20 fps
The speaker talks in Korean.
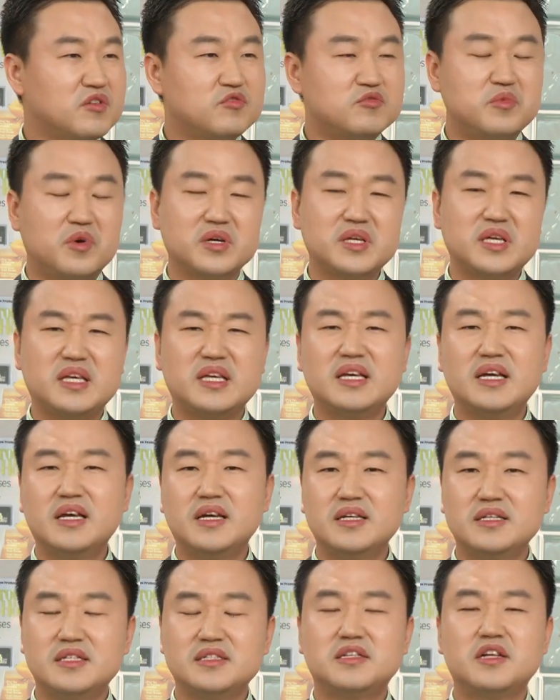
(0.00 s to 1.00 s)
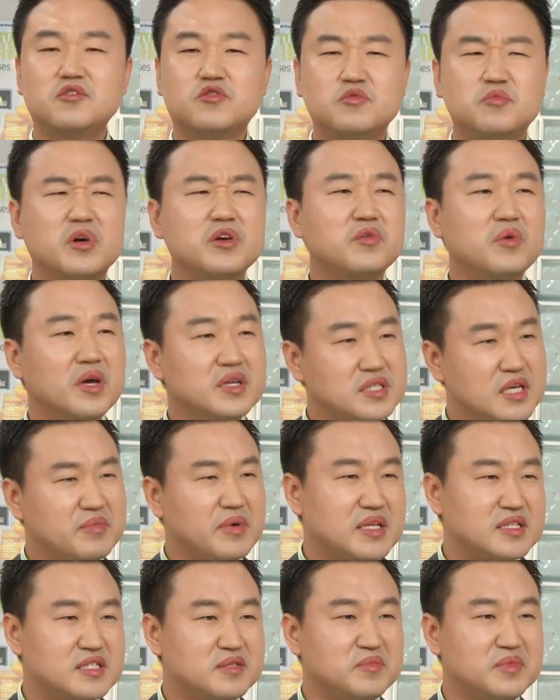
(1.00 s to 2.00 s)
구멍이 실제 구멍이 굉장히
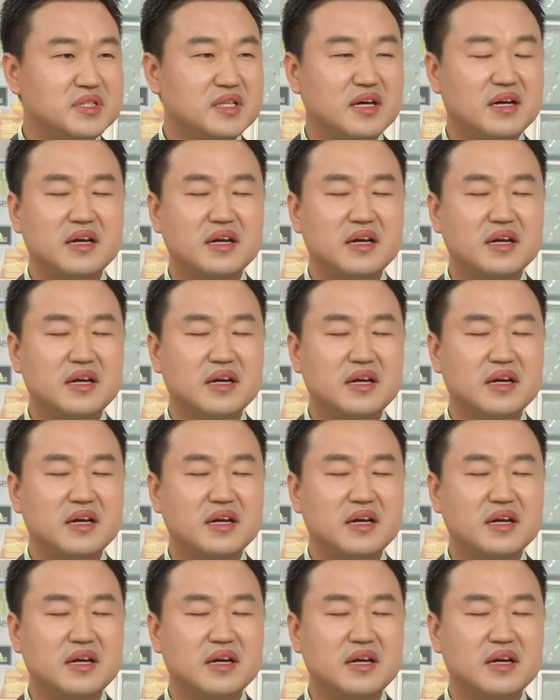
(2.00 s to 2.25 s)
많습니다.